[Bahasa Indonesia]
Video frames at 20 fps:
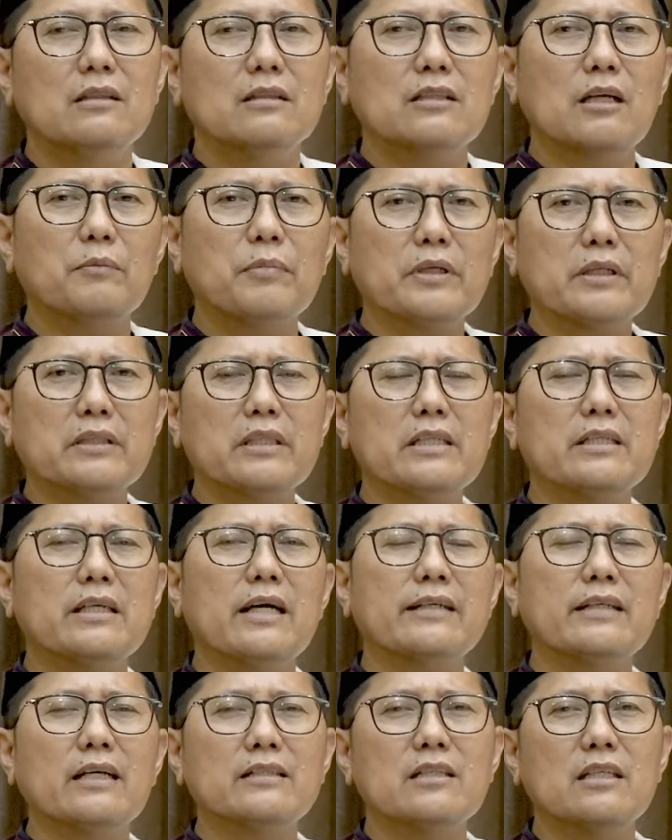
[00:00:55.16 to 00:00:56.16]
Tapi
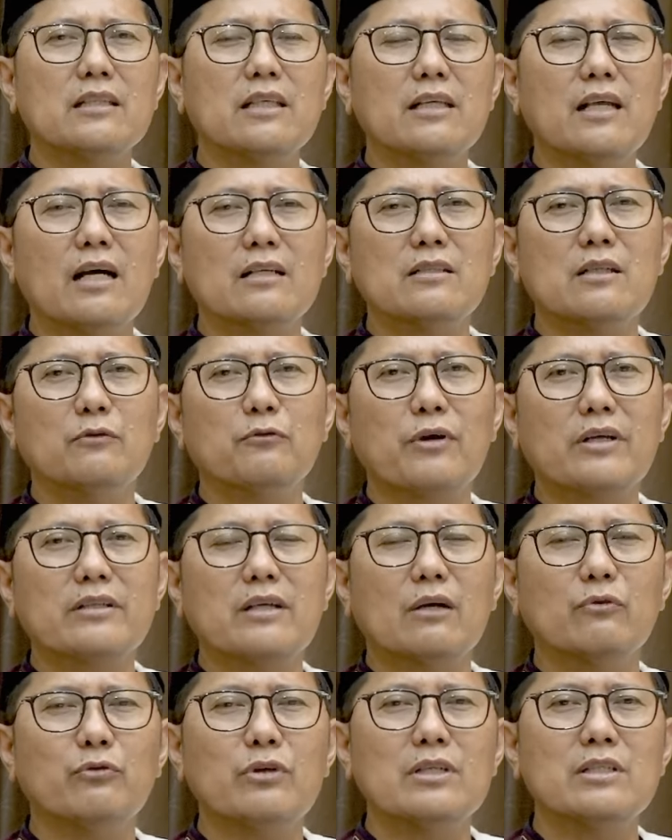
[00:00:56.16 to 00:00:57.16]
ketinggian yang tidak
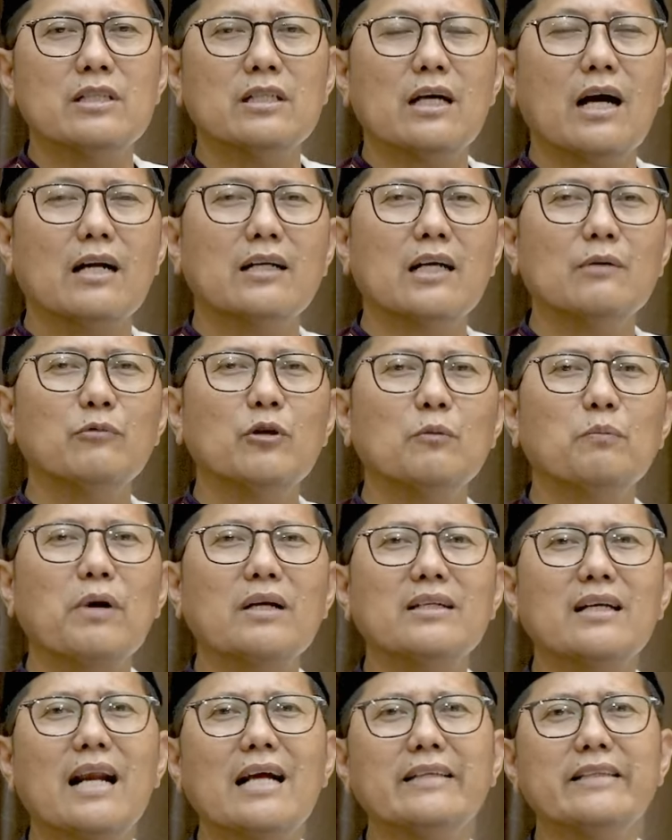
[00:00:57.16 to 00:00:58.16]
sifatnya fisik ada
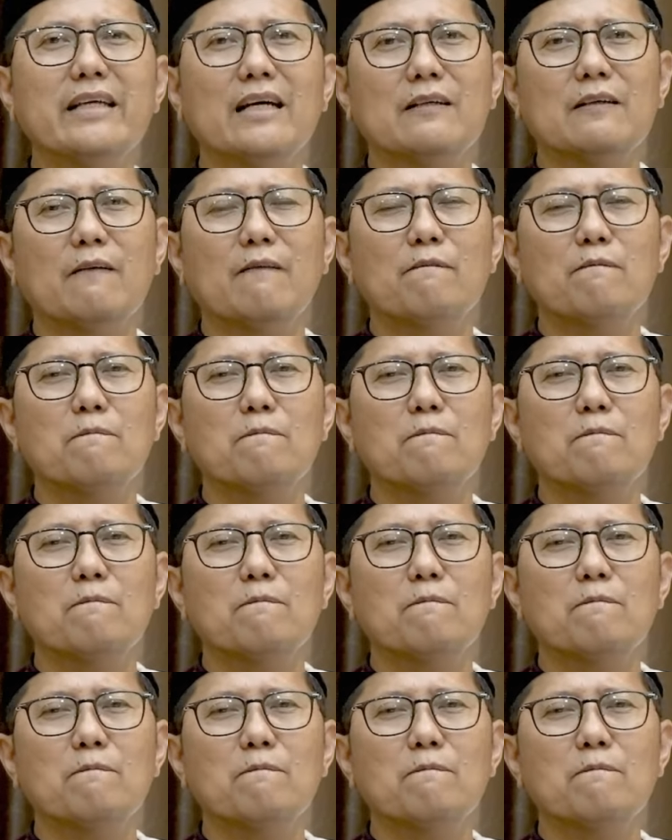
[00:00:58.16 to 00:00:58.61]
berupa derajat.